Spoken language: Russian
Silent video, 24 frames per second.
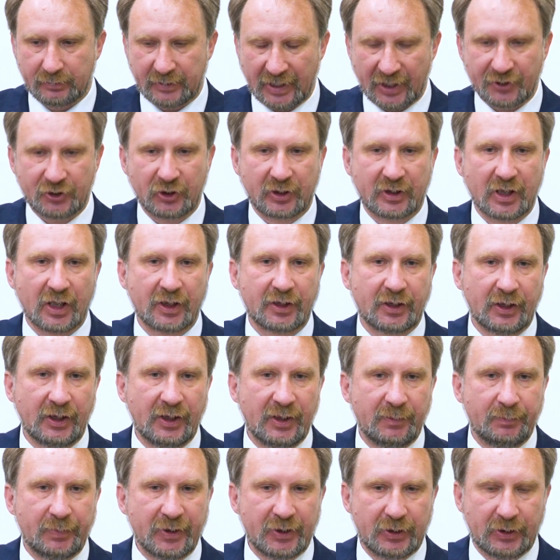Так же, как
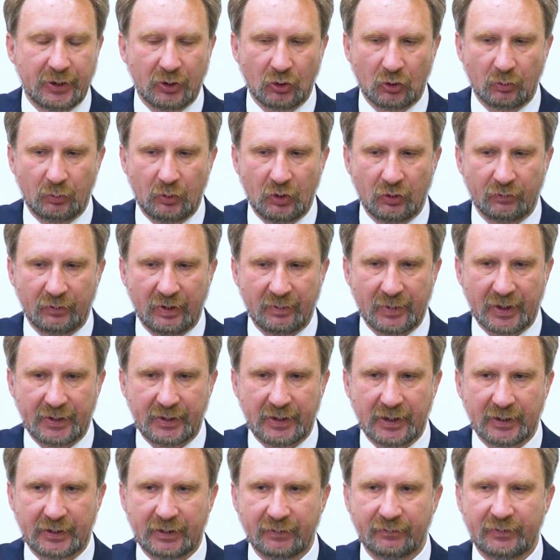и 5-рублевые
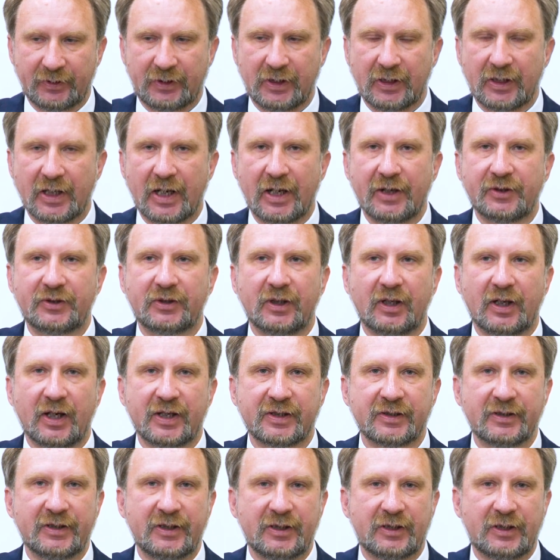монеты, выделяются и
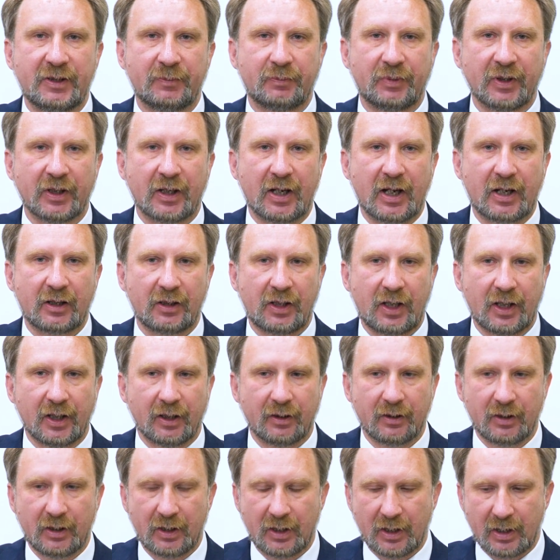разные типы
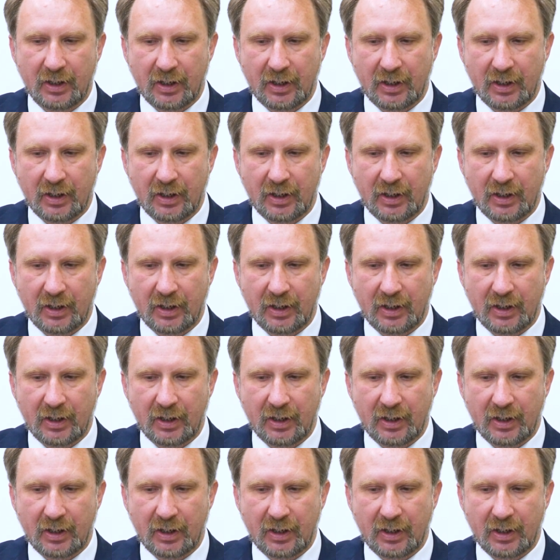орла,